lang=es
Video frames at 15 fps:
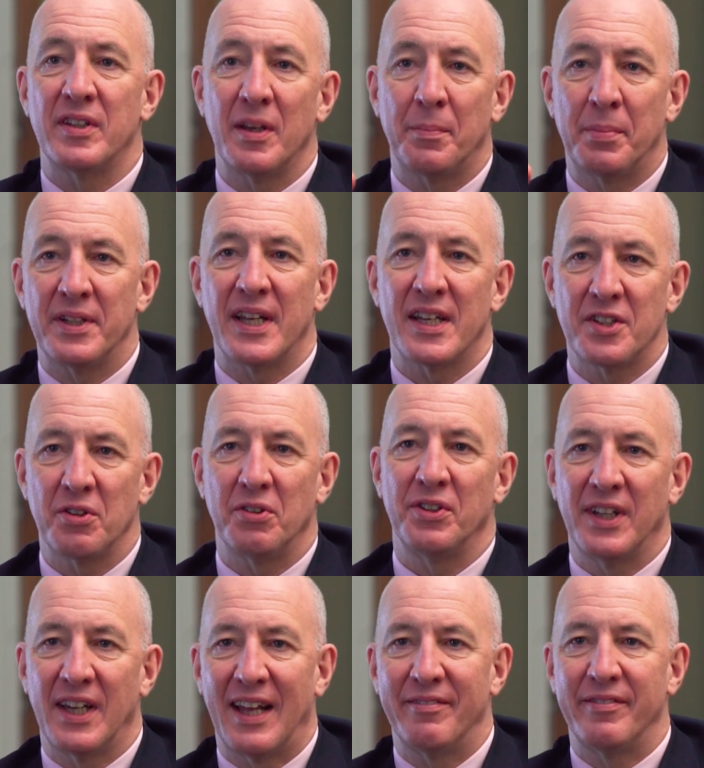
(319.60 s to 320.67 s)

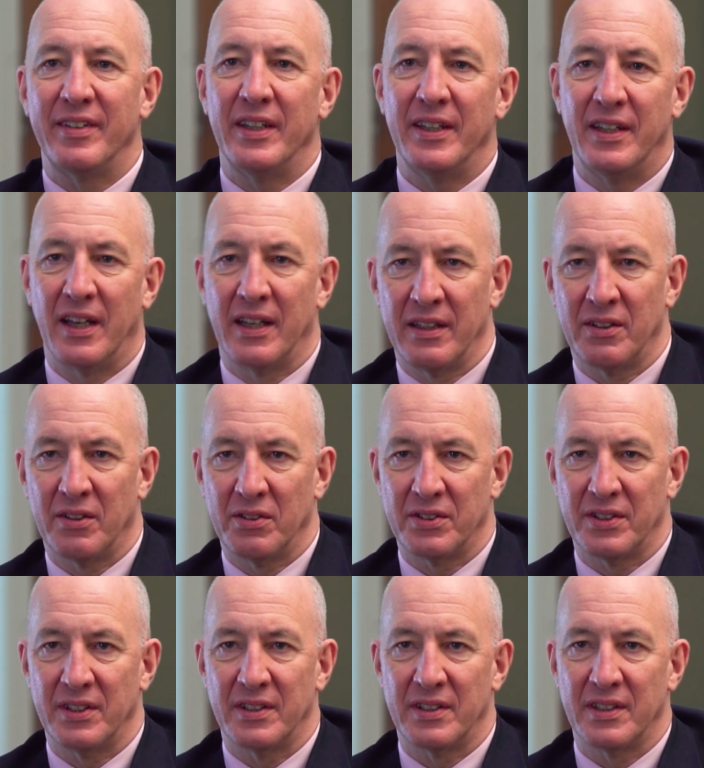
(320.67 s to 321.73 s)
interpretación de la vida,
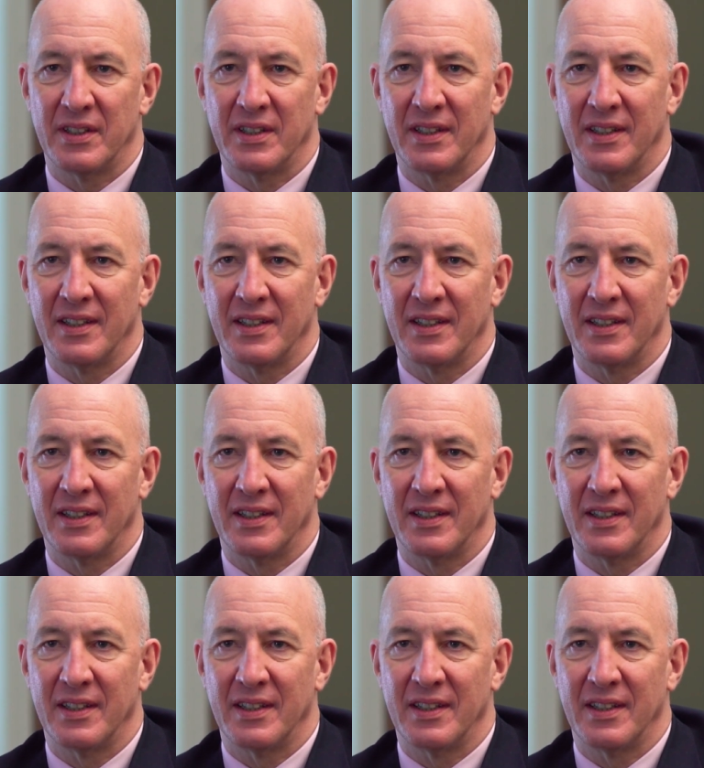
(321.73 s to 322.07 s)
entonces.